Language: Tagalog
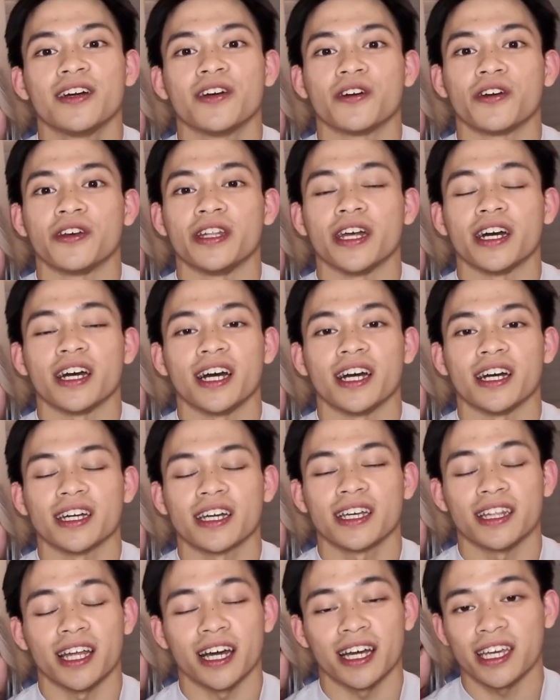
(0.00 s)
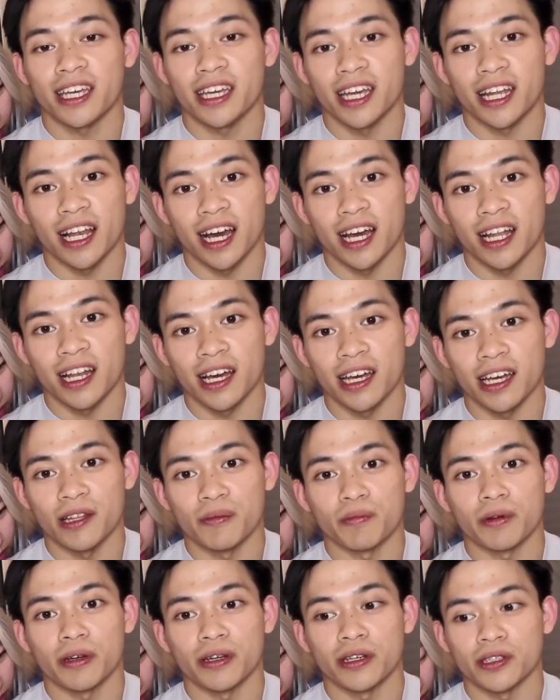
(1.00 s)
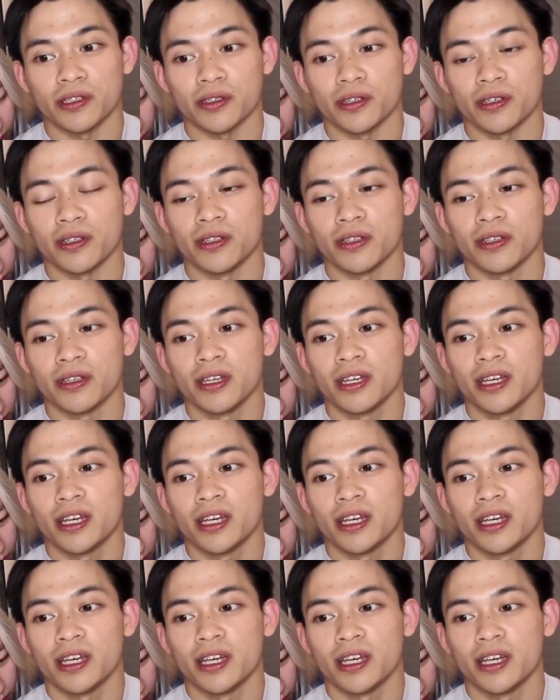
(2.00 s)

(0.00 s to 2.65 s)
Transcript: or naka, nakikilala in person.